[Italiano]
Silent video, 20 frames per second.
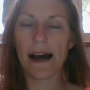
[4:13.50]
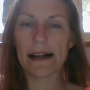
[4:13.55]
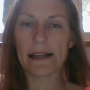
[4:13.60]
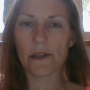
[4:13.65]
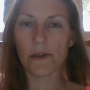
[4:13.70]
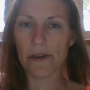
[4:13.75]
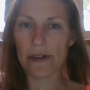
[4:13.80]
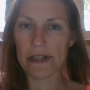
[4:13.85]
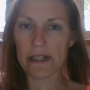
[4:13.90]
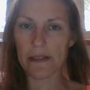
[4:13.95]

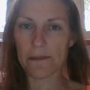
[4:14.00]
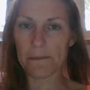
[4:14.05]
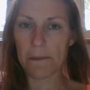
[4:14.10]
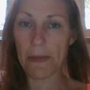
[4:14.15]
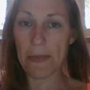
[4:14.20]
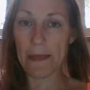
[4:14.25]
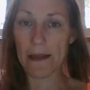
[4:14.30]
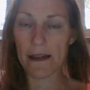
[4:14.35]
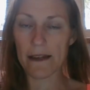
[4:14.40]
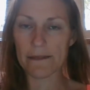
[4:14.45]
Allora,
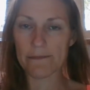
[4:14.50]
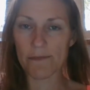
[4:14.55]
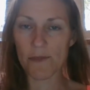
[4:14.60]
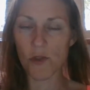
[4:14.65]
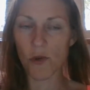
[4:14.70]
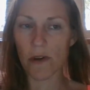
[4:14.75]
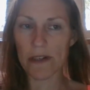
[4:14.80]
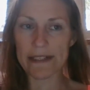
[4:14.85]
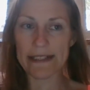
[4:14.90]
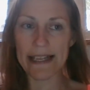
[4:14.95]

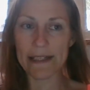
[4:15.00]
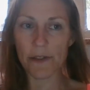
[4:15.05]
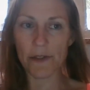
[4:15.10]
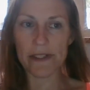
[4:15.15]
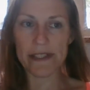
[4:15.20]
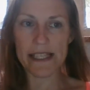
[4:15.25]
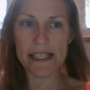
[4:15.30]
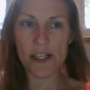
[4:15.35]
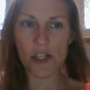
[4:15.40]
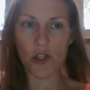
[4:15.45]
tornando
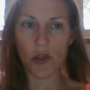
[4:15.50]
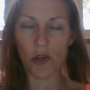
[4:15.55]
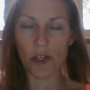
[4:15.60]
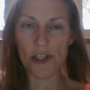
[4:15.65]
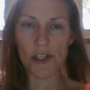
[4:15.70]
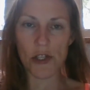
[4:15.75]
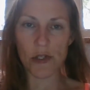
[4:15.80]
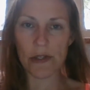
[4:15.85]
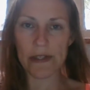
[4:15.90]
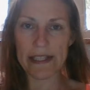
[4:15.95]
al
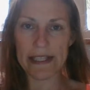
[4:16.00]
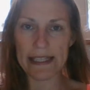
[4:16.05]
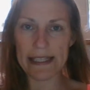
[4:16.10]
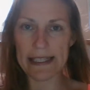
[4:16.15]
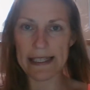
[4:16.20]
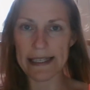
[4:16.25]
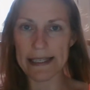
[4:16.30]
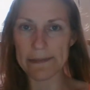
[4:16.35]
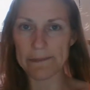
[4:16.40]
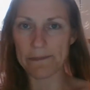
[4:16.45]
discorso
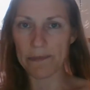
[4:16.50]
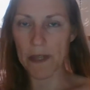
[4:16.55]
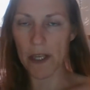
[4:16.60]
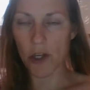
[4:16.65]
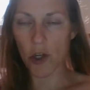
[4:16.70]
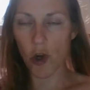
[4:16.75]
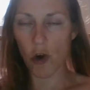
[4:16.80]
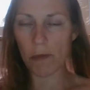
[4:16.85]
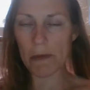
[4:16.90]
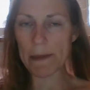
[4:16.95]
di
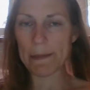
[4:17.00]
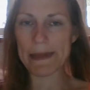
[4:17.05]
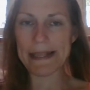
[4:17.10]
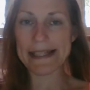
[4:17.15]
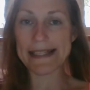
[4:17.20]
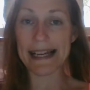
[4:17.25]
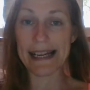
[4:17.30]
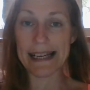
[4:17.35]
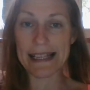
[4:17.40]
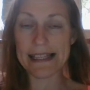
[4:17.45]
come
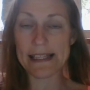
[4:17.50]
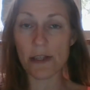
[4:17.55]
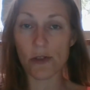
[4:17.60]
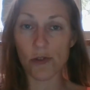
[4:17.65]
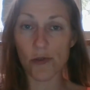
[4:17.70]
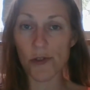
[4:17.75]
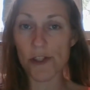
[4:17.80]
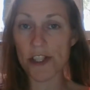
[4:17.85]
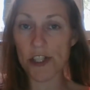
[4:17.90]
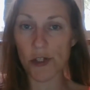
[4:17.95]
pensare di
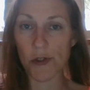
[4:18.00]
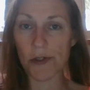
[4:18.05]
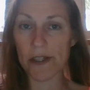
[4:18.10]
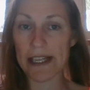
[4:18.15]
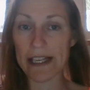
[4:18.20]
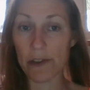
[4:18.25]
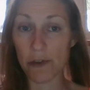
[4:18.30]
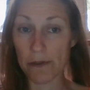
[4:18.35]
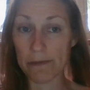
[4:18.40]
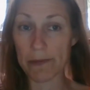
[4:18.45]

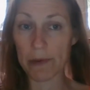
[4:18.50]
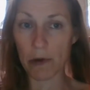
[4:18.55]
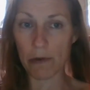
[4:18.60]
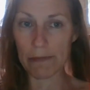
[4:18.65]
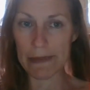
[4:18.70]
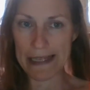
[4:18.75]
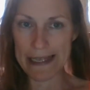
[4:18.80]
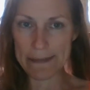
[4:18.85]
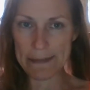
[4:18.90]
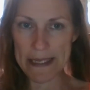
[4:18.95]
soluzione e non
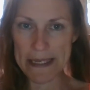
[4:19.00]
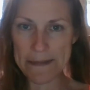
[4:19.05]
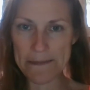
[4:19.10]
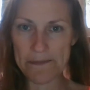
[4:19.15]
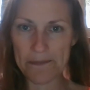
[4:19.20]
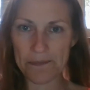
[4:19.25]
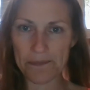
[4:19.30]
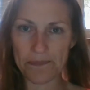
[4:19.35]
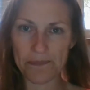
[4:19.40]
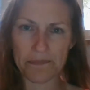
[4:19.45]

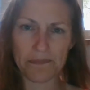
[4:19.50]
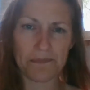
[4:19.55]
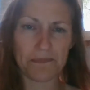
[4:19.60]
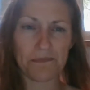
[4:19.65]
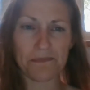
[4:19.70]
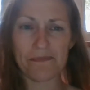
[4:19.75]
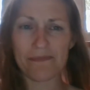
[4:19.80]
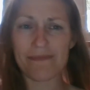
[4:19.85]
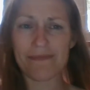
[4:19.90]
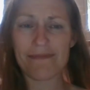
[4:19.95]
problemi,
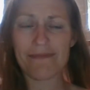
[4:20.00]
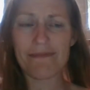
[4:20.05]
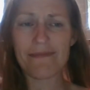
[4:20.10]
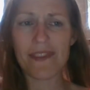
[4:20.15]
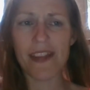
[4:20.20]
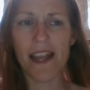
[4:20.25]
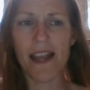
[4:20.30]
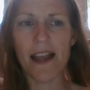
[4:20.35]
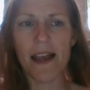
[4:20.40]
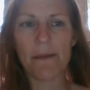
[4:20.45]

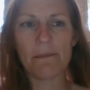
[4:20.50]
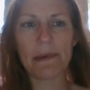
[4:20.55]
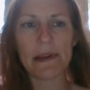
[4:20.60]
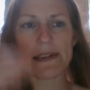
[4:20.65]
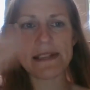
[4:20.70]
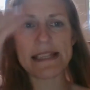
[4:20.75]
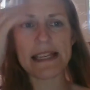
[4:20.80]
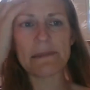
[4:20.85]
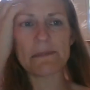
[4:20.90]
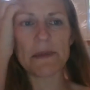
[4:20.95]
per
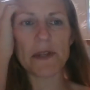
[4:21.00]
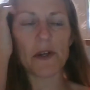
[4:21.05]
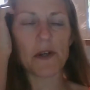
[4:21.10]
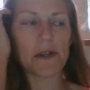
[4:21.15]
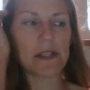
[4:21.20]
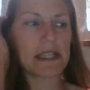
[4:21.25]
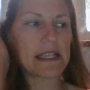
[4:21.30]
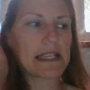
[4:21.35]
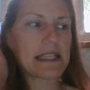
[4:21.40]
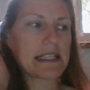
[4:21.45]

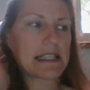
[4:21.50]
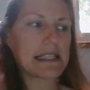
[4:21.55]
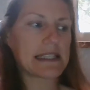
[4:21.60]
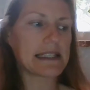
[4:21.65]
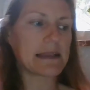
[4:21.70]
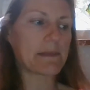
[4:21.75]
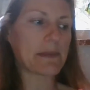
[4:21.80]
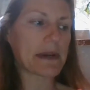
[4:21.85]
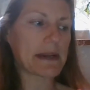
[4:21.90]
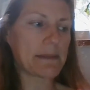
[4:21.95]
esempio, la,
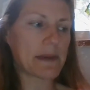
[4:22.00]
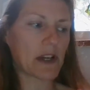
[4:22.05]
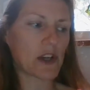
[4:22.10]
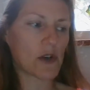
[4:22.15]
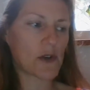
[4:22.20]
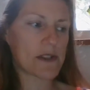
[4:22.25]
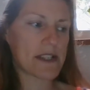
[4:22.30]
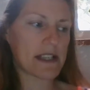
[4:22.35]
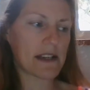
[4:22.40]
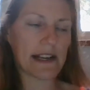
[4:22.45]
la prima
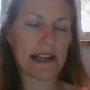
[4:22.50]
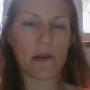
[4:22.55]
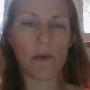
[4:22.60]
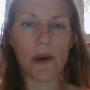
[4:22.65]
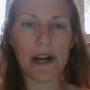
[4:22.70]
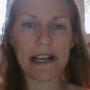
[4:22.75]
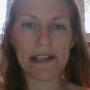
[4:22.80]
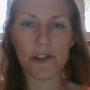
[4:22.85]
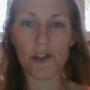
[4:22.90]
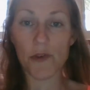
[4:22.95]
cosa
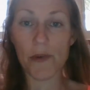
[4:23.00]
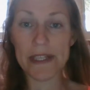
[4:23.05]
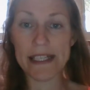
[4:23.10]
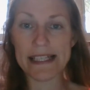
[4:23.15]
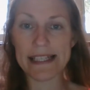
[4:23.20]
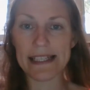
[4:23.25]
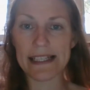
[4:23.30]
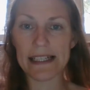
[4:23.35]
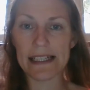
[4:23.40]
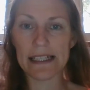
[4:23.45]
riguardo
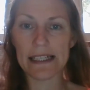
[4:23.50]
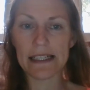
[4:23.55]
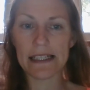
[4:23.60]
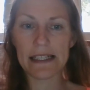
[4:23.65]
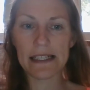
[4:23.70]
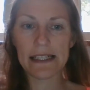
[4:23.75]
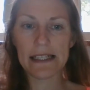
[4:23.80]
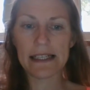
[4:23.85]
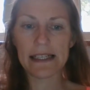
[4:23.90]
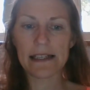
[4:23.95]

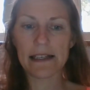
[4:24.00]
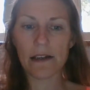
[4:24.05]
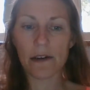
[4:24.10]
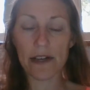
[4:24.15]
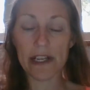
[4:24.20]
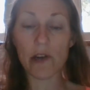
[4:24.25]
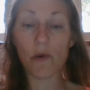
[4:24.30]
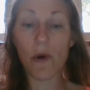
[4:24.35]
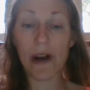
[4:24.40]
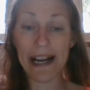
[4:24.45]
questa,
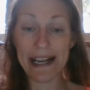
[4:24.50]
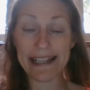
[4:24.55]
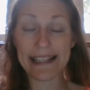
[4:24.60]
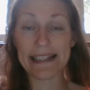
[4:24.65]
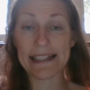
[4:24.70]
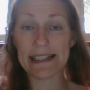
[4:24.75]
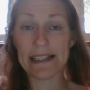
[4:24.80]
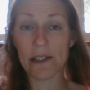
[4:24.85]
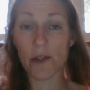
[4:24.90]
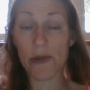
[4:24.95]

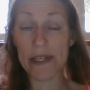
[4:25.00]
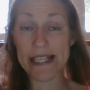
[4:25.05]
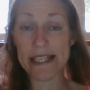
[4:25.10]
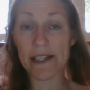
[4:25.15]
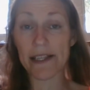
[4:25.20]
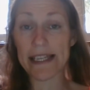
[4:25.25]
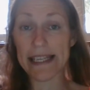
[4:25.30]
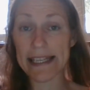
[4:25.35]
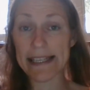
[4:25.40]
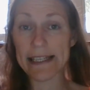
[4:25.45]
riguarda
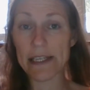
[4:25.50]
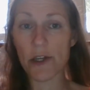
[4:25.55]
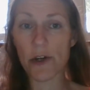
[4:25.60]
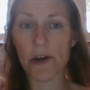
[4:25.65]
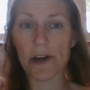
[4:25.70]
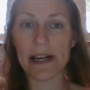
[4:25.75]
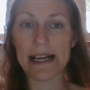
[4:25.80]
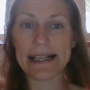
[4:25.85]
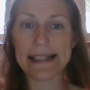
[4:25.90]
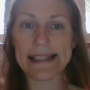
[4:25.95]
questa
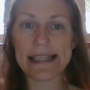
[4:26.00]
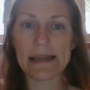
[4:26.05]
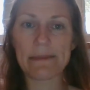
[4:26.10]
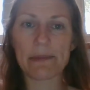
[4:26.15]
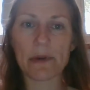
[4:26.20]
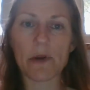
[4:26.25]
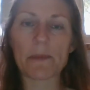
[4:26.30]
ignoranza è